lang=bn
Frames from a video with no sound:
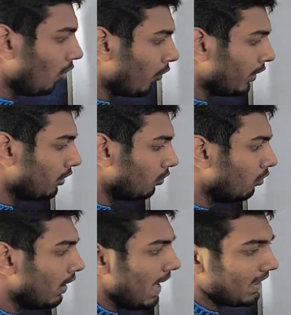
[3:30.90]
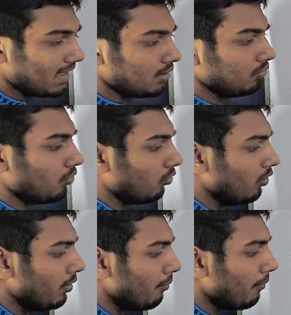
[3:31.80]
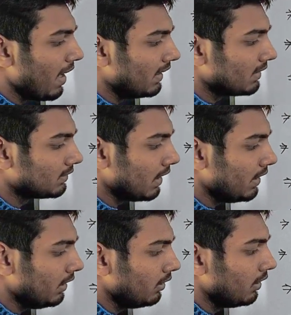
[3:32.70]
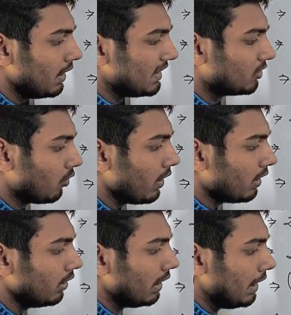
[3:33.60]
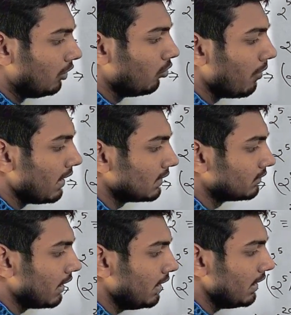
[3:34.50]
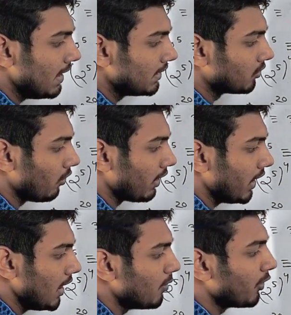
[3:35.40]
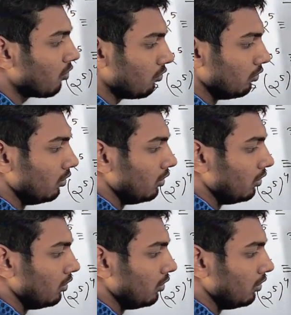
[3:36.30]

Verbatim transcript: কংগ্রেন টু একটা কাজ করো মাইনাস নাইন স্কোয়ার ইন্টু মাইনাস নাইন স্কোয়ার এভাবে করো